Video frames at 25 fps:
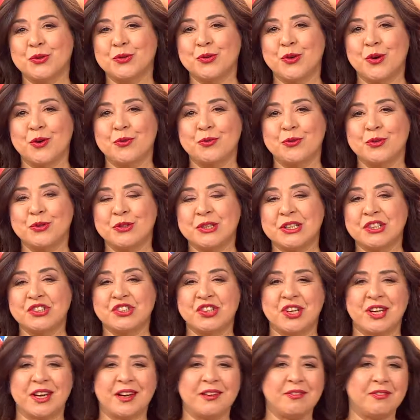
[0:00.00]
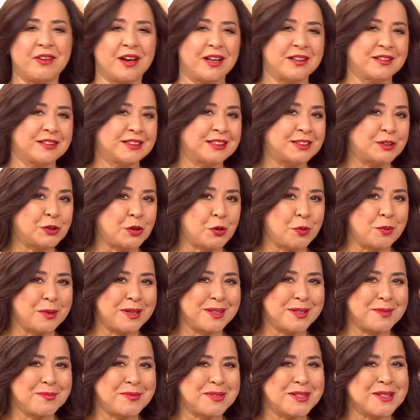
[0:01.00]
Doktor Funda Şerefan'la
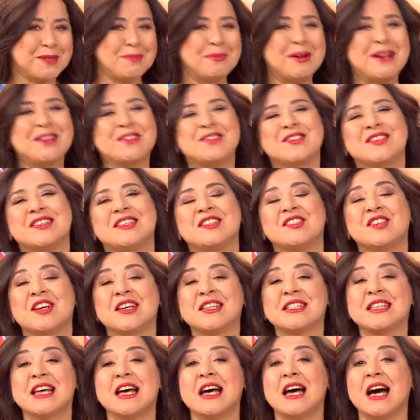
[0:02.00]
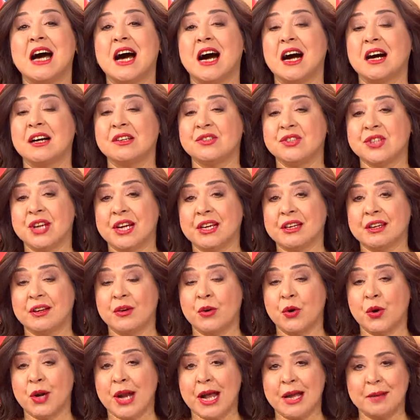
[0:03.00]
sohbetimize başlayacağız. Ancak
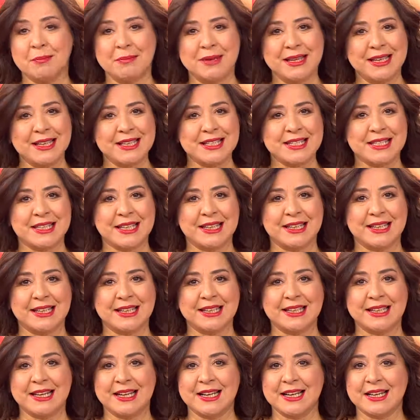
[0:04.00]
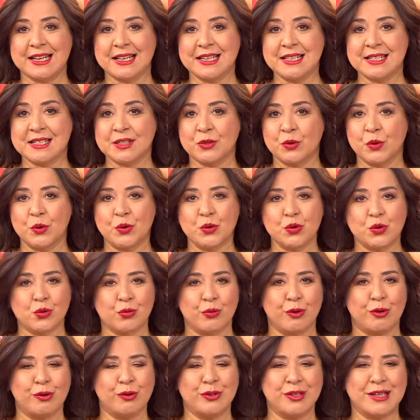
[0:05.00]
öğrenmek istedikleriniz,
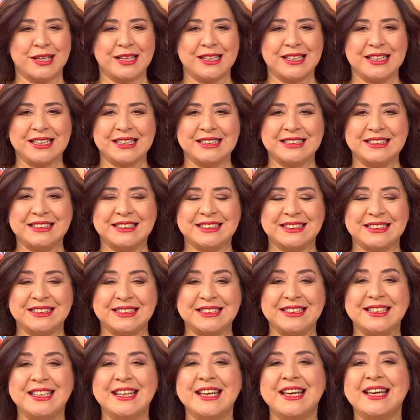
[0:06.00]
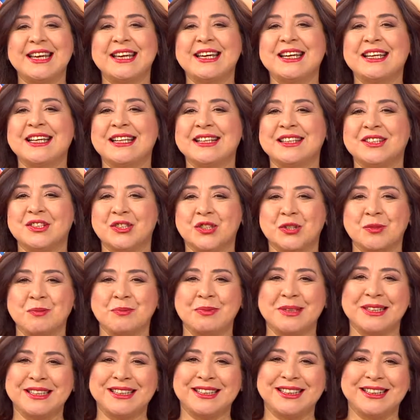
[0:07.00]
görüş ve önerileriniz için
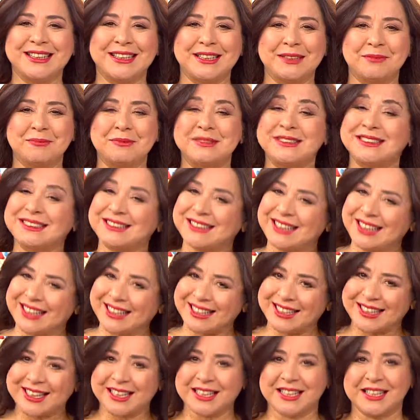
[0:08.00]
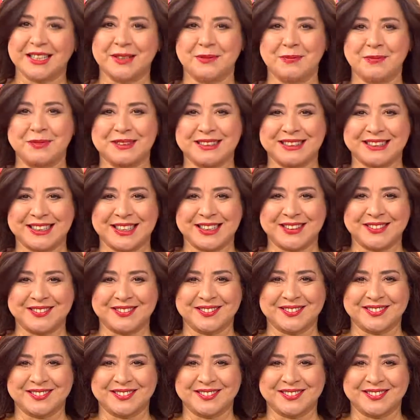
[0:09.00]
iletişim bilgilerimiz ekranlarımızda.